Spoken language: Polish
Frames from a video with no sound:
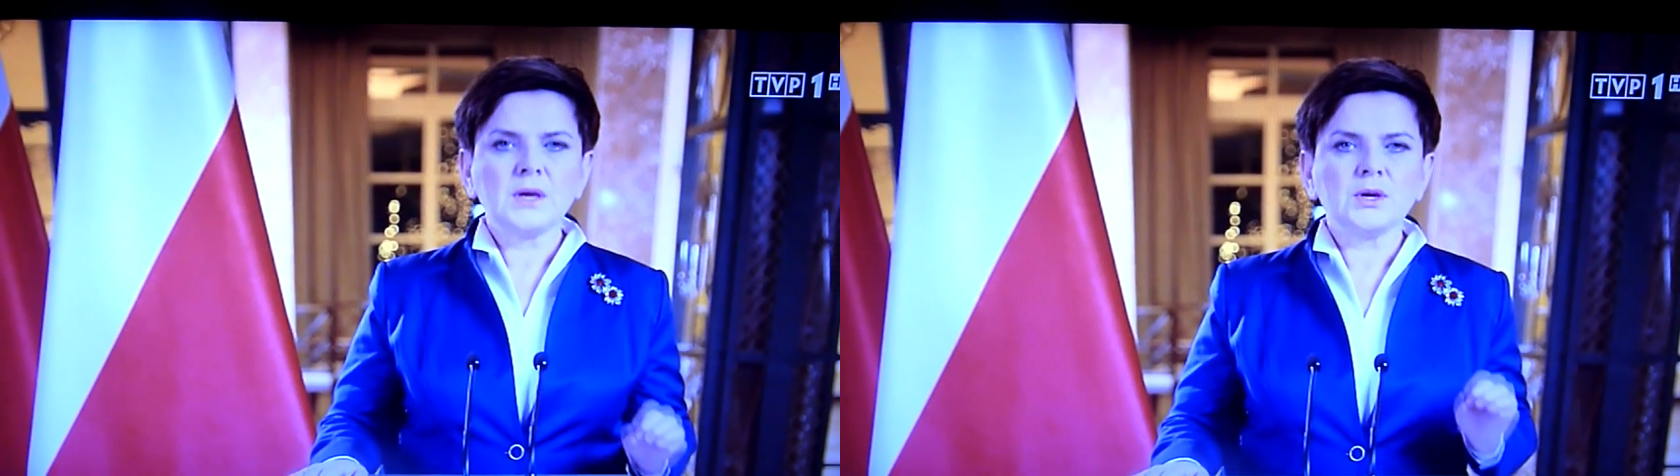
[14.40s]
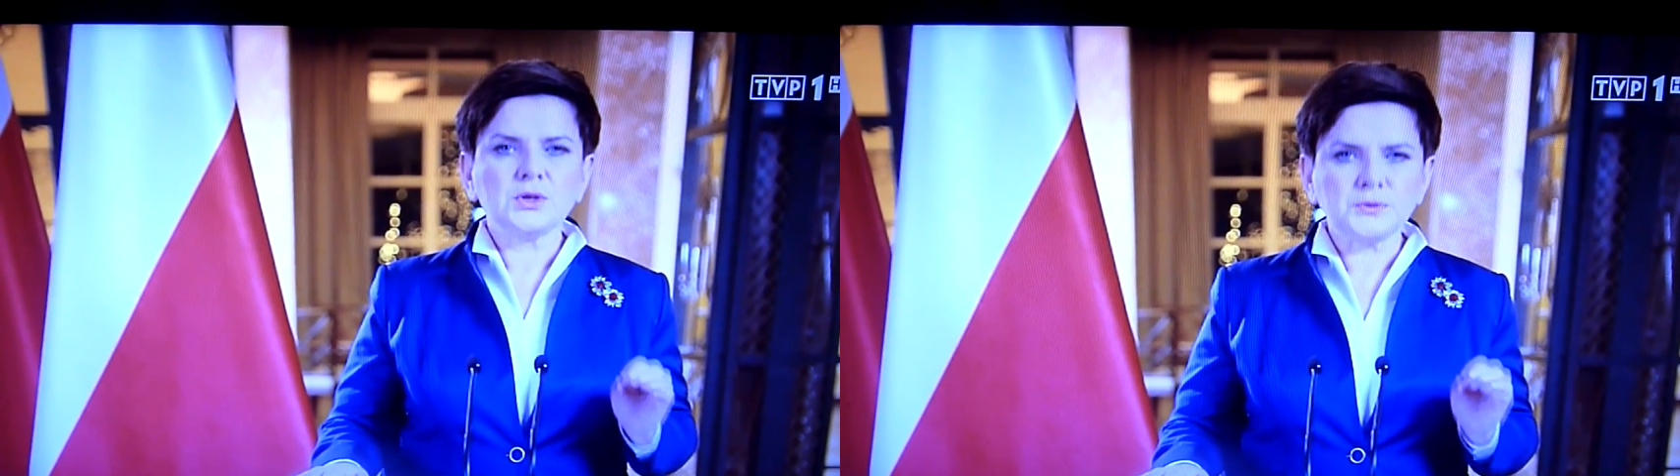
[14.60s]

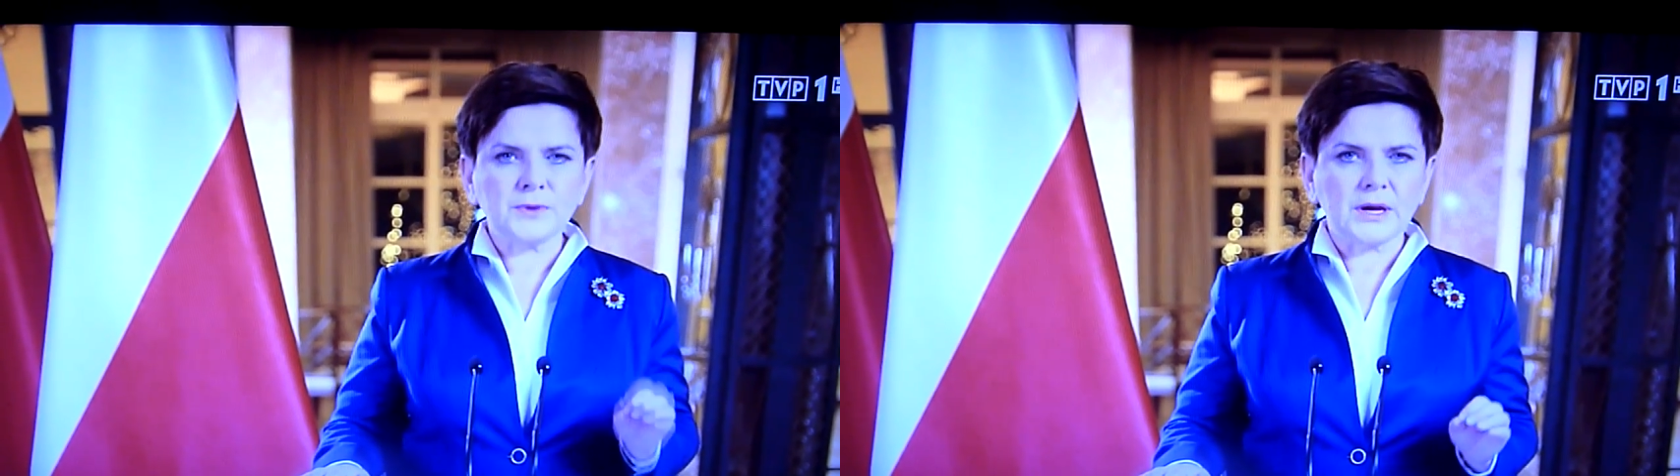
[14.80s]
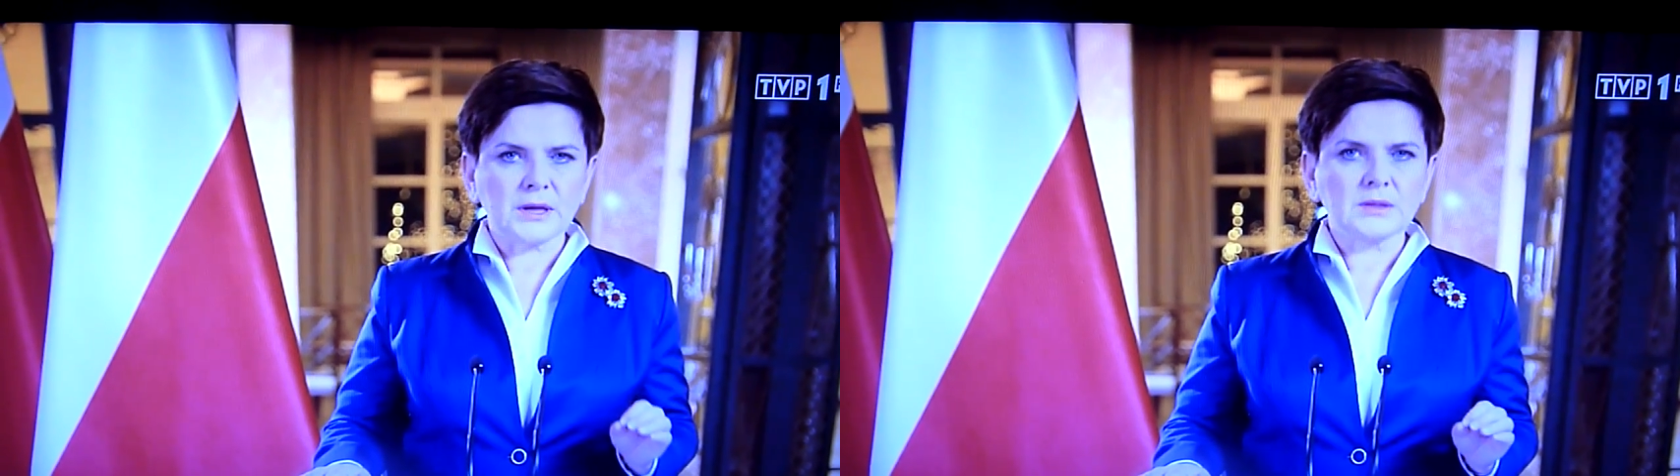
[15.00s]
Choć
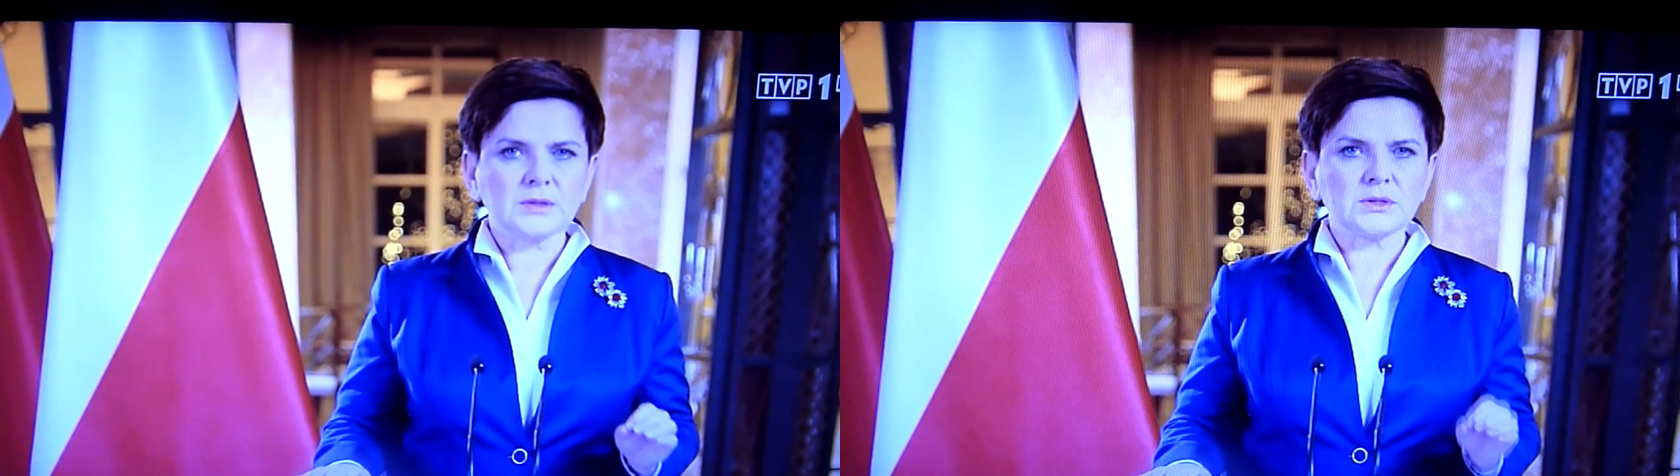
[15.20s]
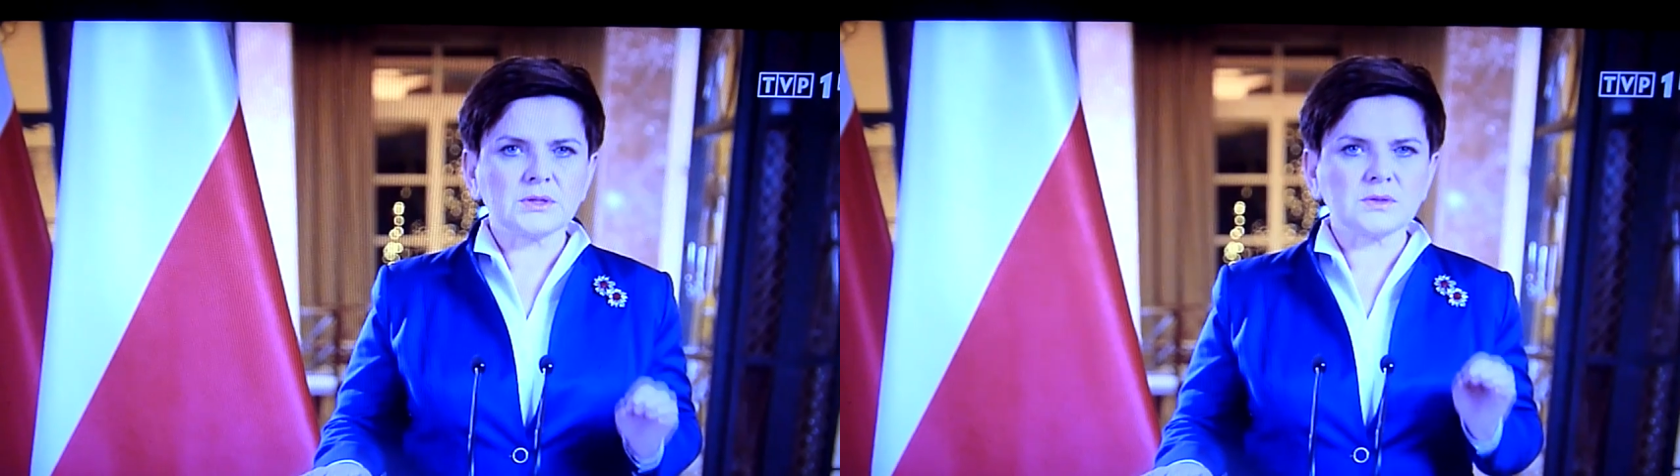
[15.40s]
fakt,
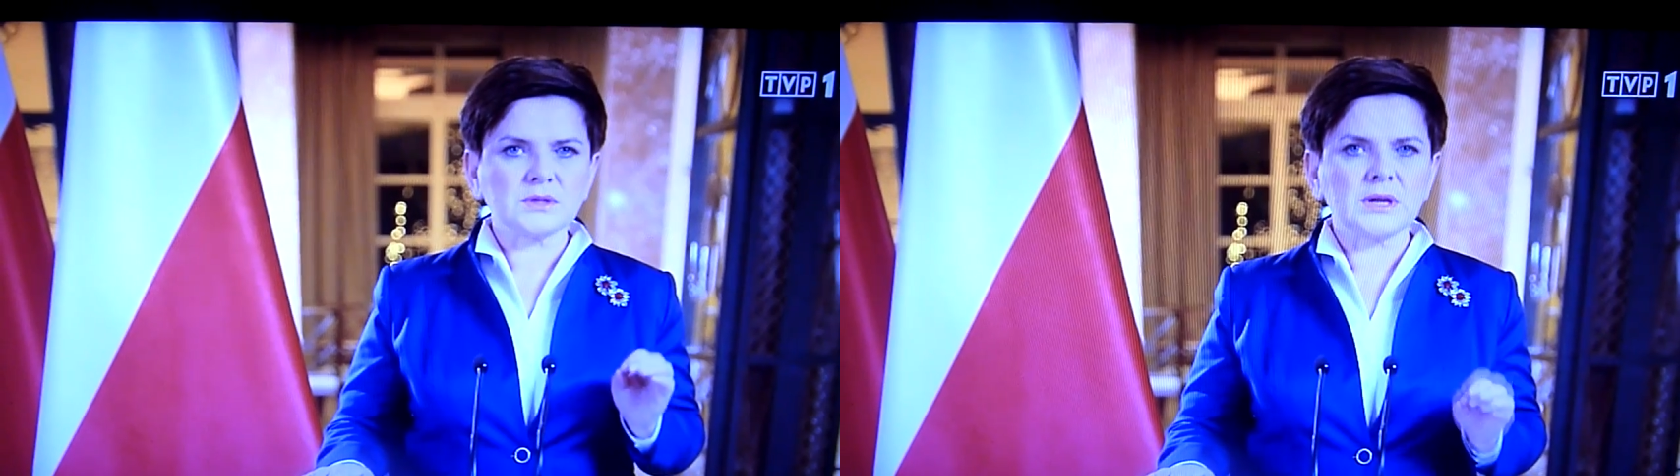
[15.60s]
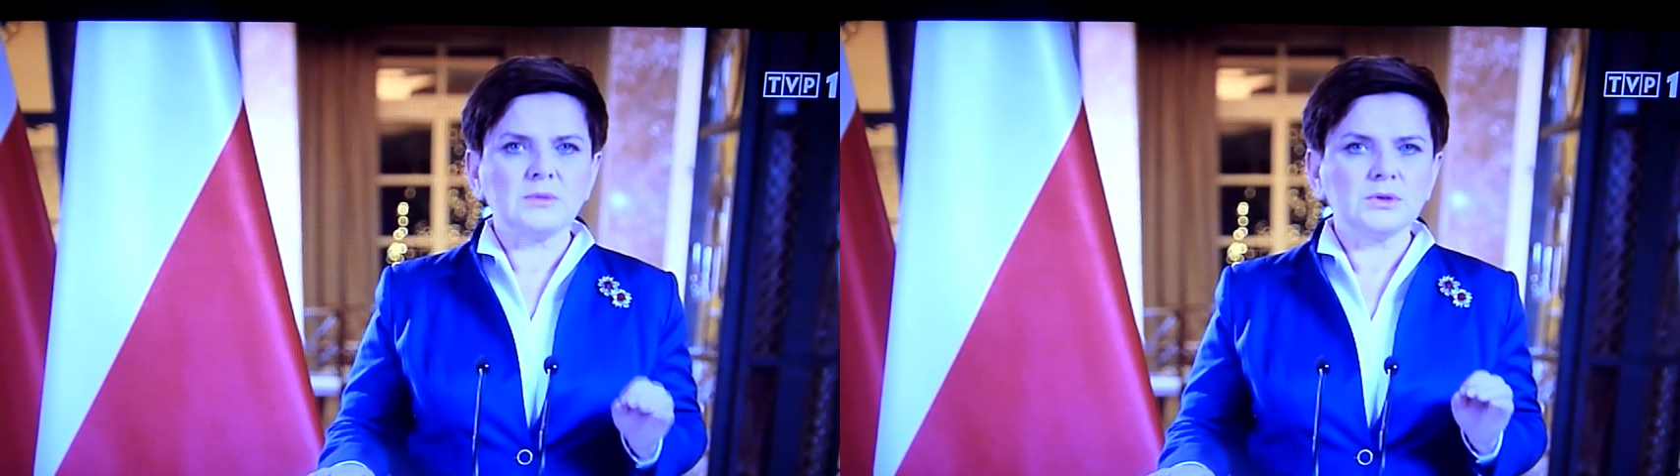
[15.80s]
że
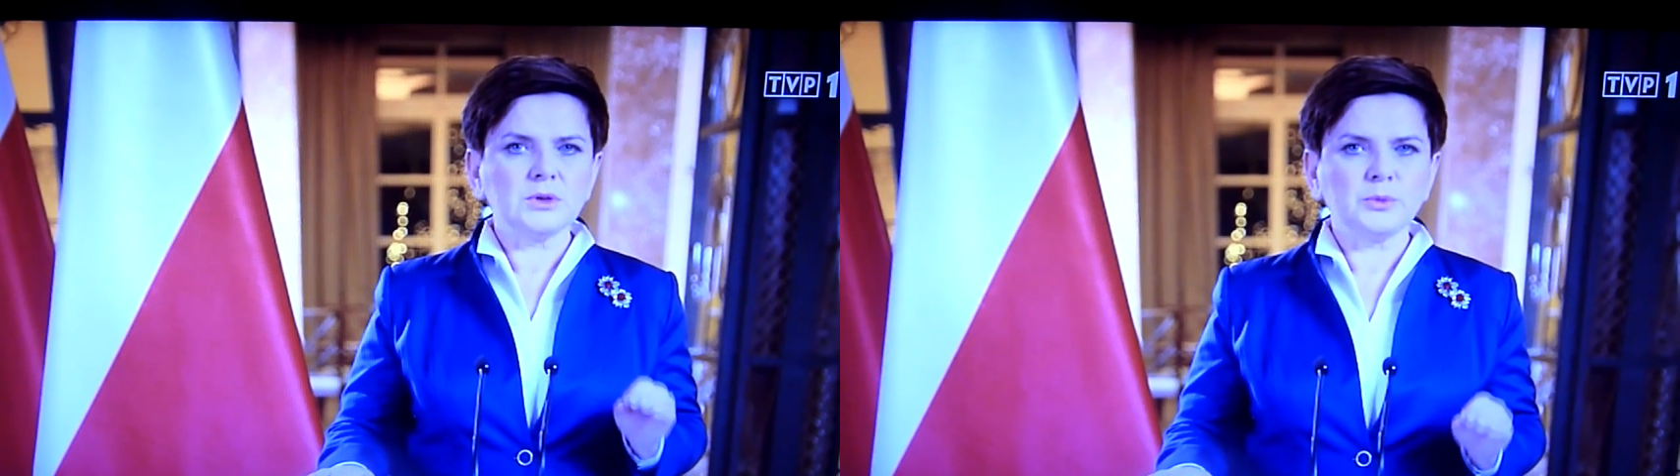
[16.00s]
zostało ono